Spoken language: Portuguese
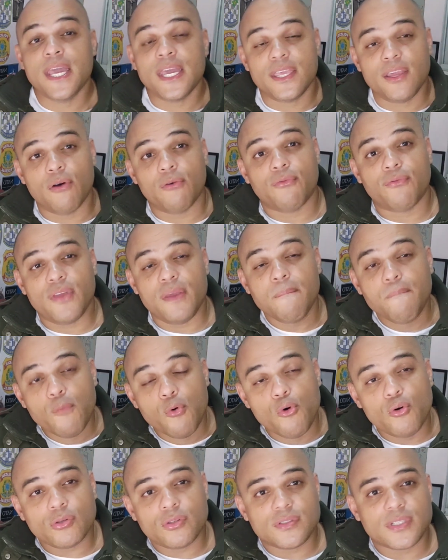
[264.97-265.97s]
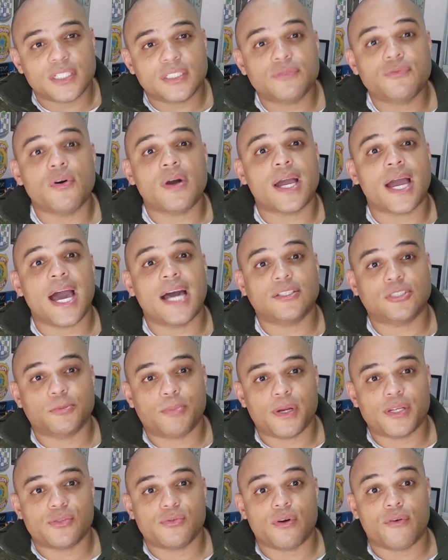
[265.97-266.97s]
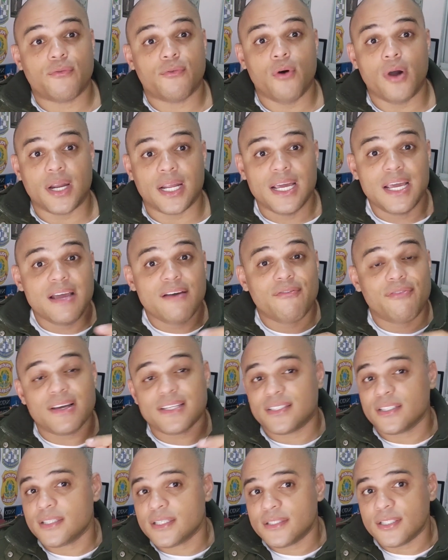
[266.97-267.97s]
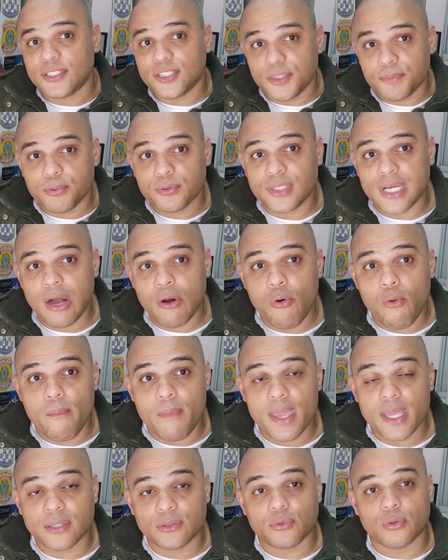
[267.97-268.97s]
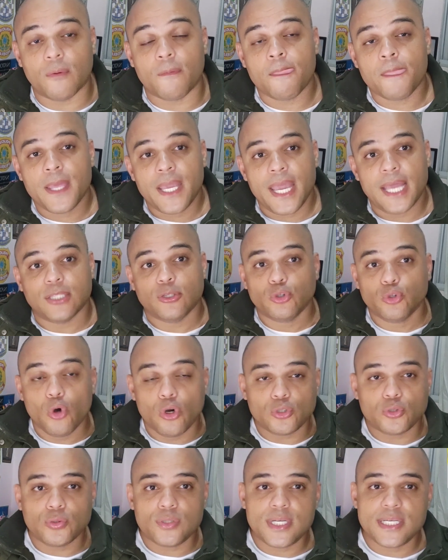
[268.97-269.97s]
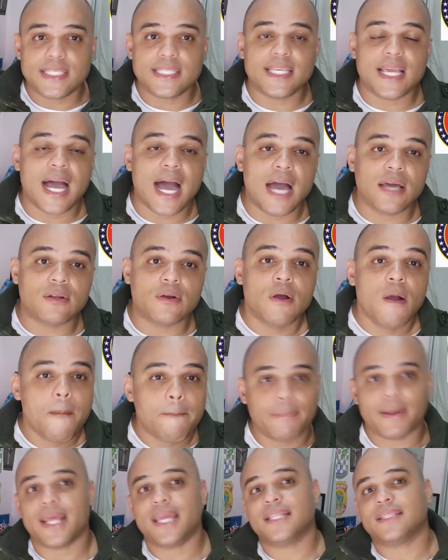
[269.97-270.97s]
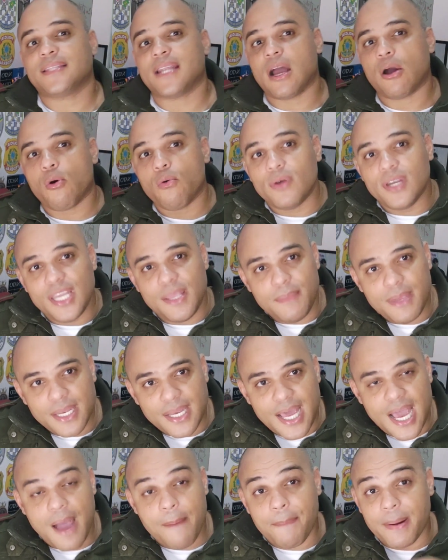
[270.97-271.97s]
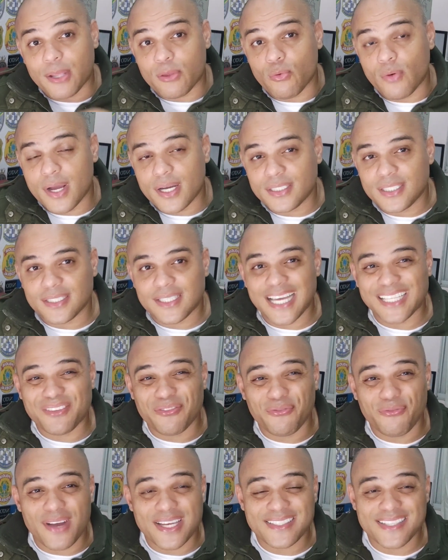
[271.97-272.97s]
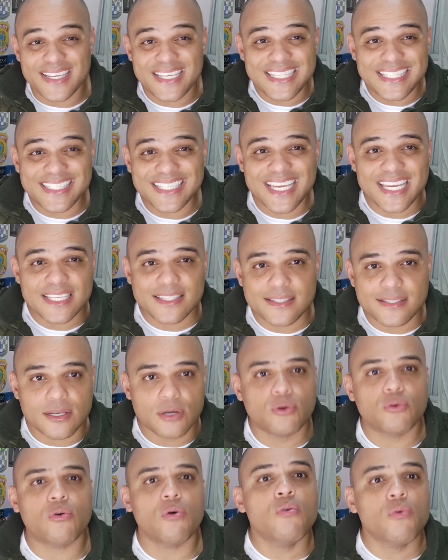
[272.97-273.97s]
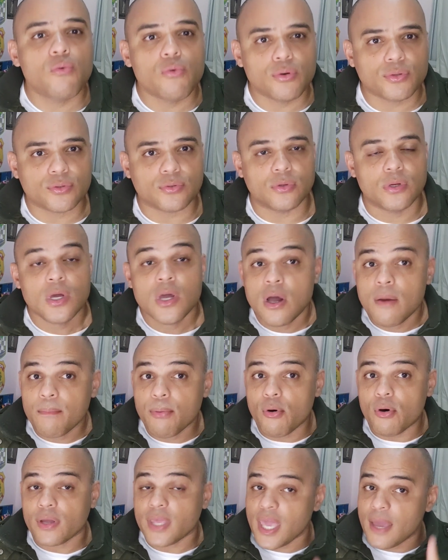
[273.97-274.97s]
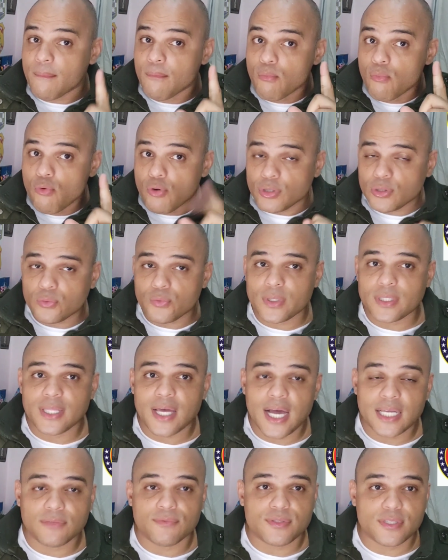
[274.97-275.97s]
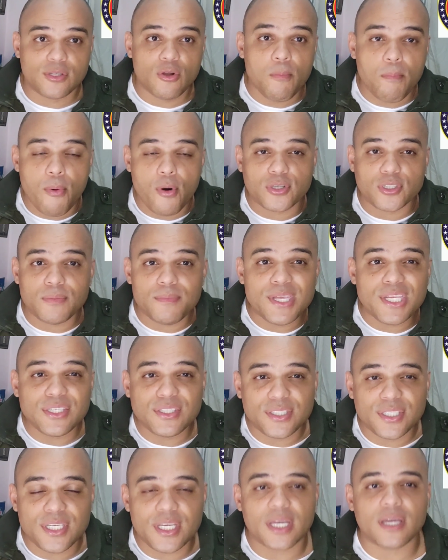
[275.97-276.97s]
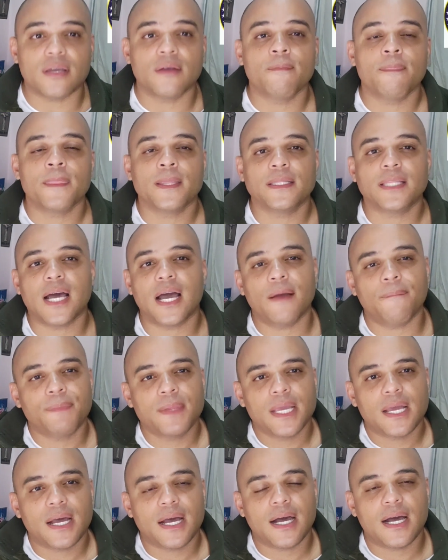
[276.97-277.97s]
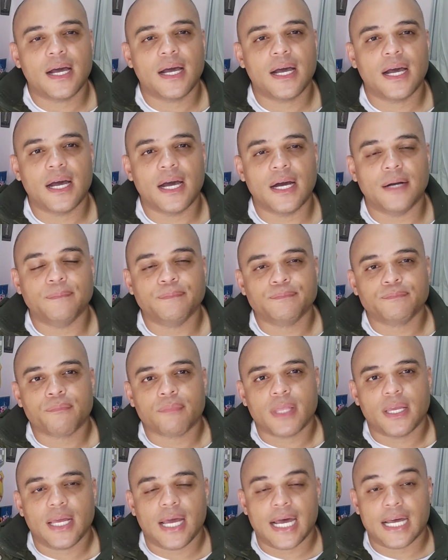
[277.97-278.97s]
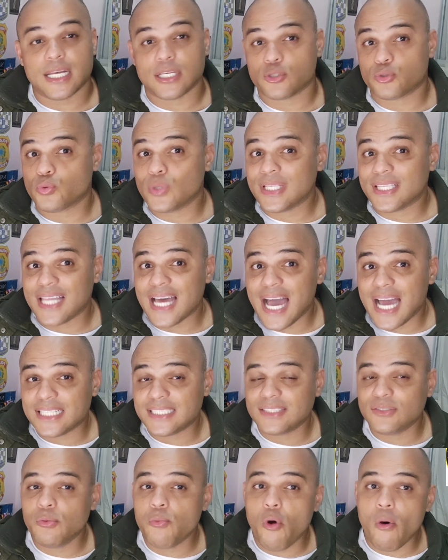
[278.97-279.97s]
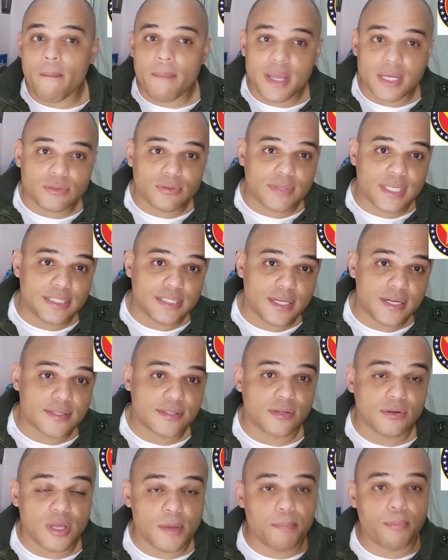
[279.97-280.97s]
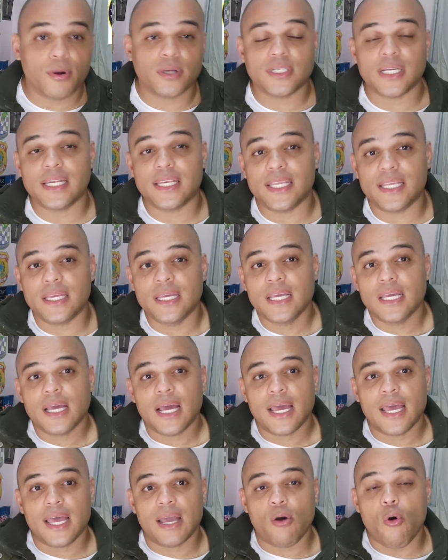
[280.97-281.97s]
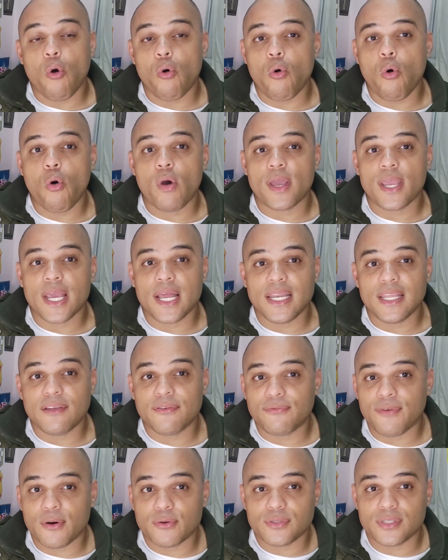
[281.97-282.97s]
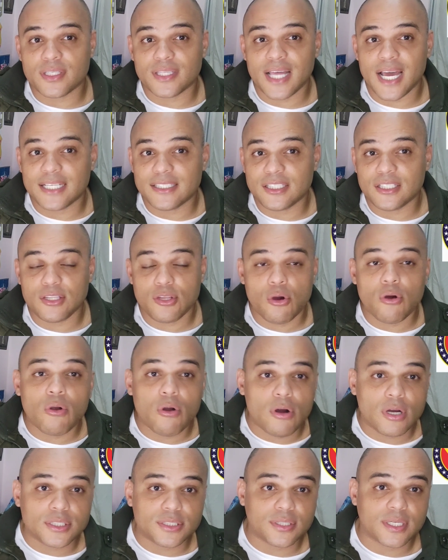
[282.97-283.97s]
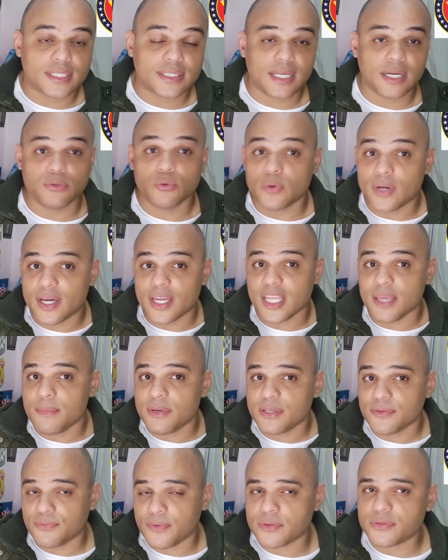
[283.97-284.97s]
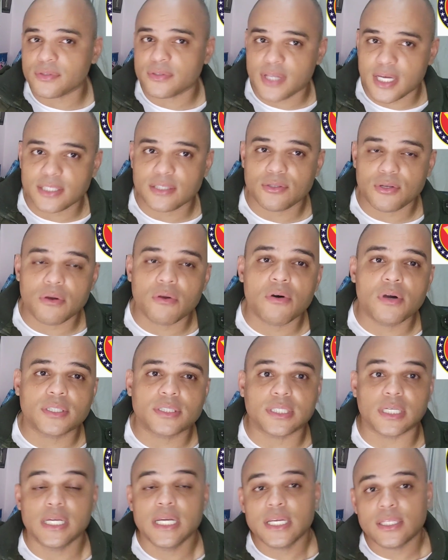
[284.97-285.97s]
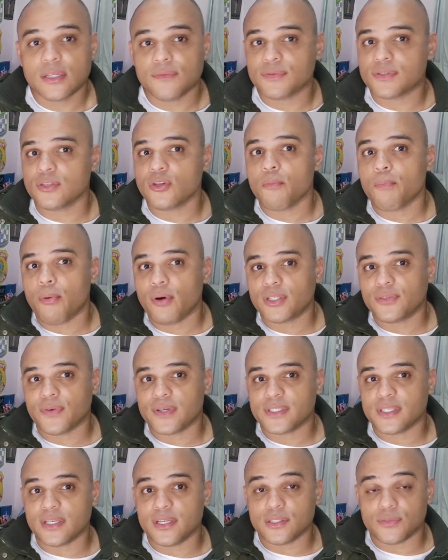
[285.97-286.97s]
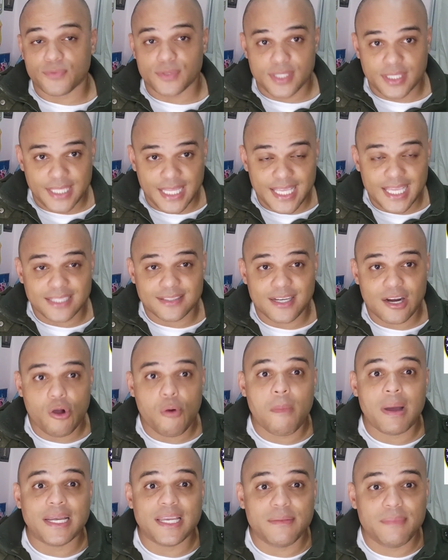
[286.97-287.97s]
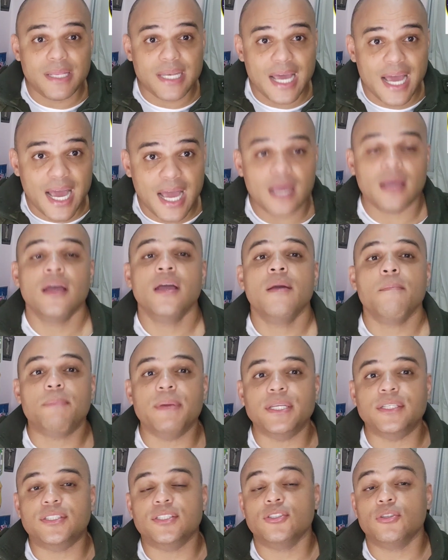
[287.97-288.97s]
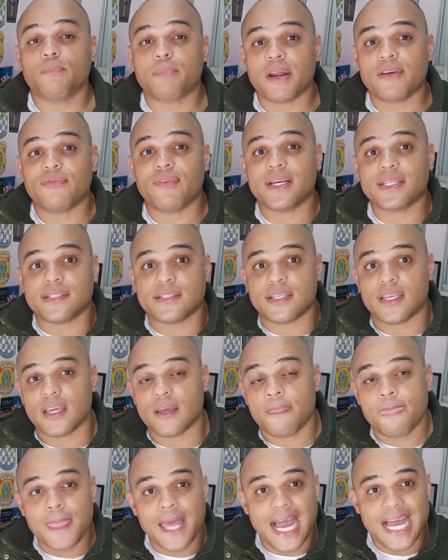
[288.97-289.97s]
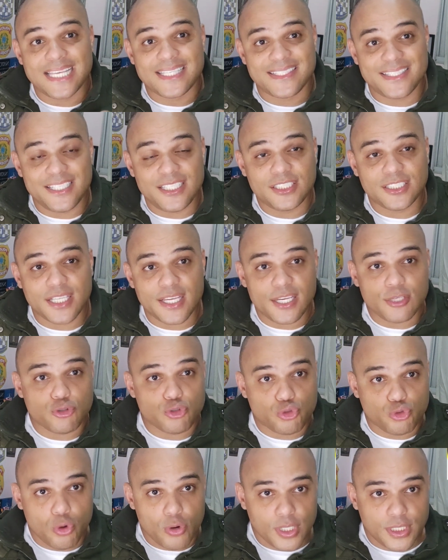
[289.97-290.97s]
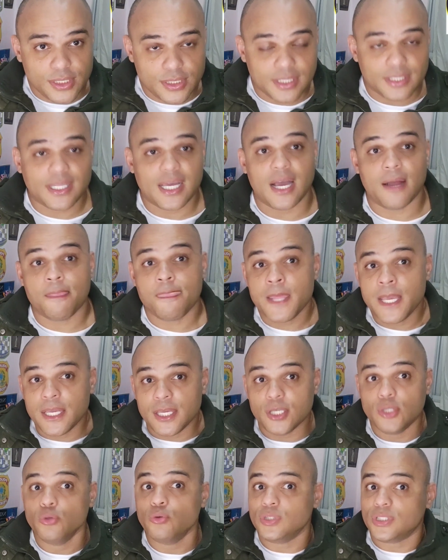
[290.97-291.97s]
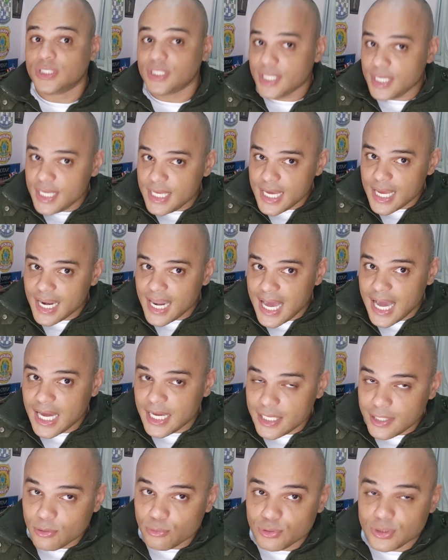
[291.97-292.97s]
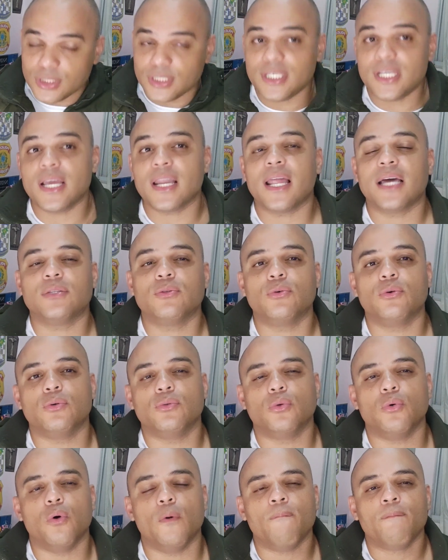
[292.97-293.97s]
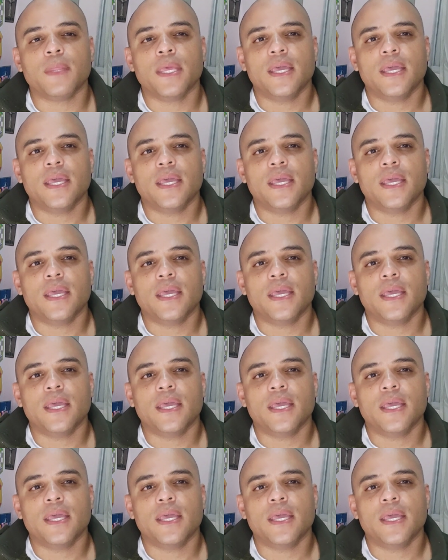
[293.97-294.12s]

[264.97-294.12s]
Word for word: E eu vi muitos advogados do Brasil afora fazendo esse tipo de argumento é, no judiciário para entrar com liminar para que o candidato faça a inscrição no concurso. Porque, muito cuidado, você não pode mentir, tá? A a sua idade no momento da inscrição que pode ali é, ocorrer ali em falsidade ideológica, tá? No crime de falsidade ideológica. Então você não pode fazer isso, você tem que entrar com uma liminar pedindo para fazer as inscrições, tá? E no dia lá, e no dia lá do, do